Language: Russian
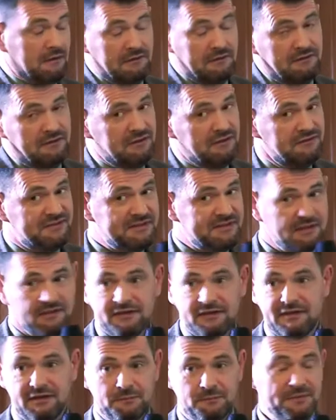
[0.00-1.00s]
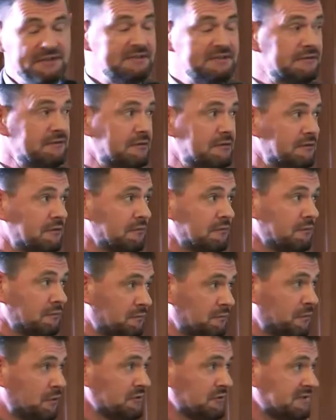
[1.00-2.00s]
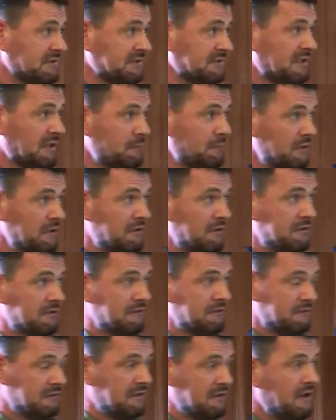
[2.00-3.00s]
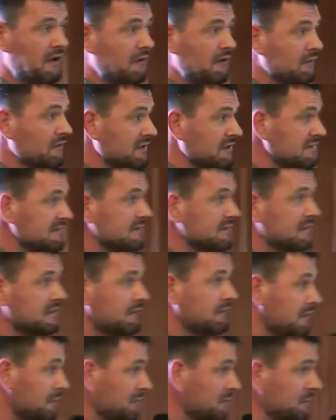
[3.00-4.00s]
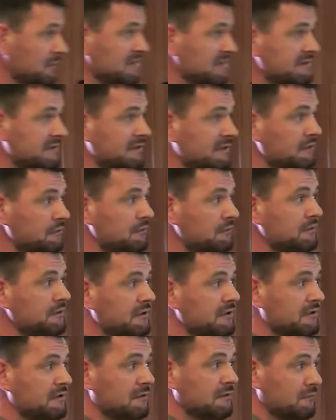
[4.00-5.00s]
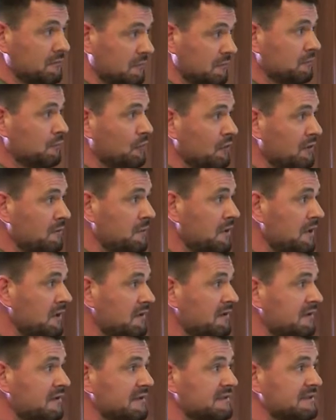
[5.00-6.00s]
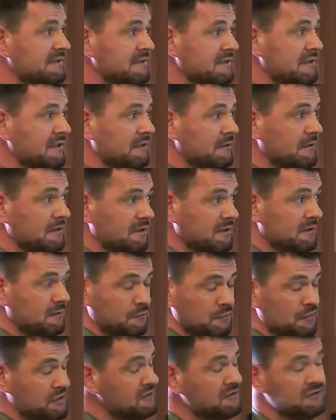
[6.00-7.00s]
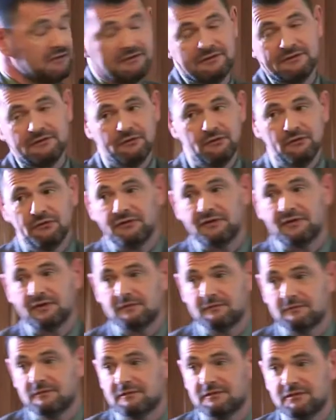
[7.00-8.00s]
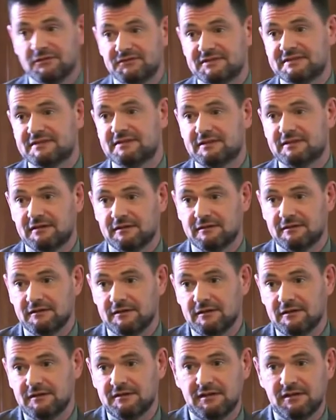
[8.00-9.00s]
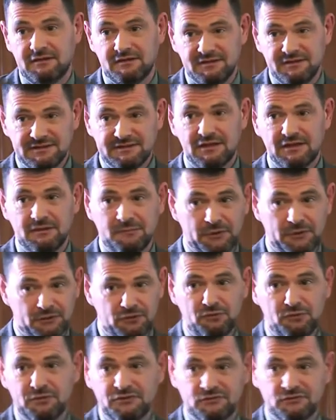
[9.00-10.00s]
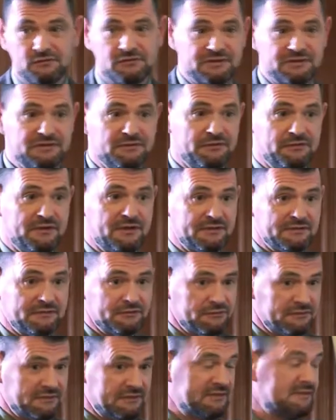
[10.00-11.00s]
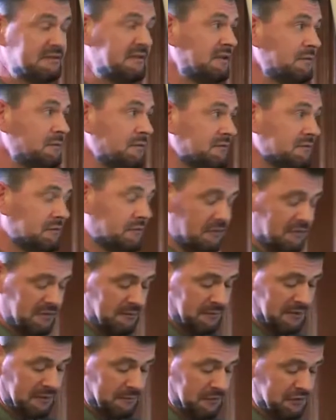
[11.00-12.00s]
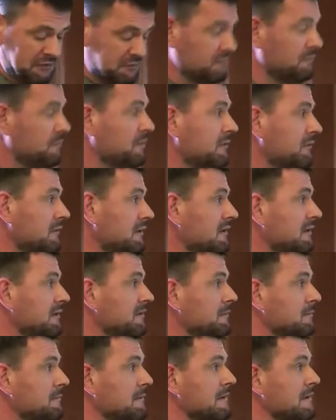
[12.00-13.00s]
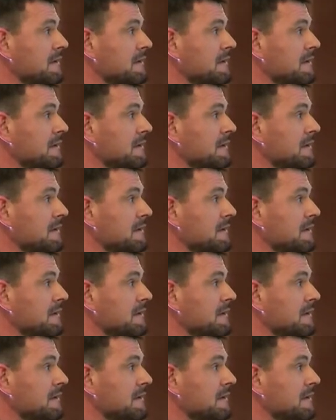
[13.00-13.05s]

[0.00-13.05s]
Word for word: не все их описывает, он просто самый явный из них вам демонстрирует. Это булимия, анорексия и бенжитин. Но это не все. Я не стал подробно всю классификацию ДСМовскую или МКБшную приводить.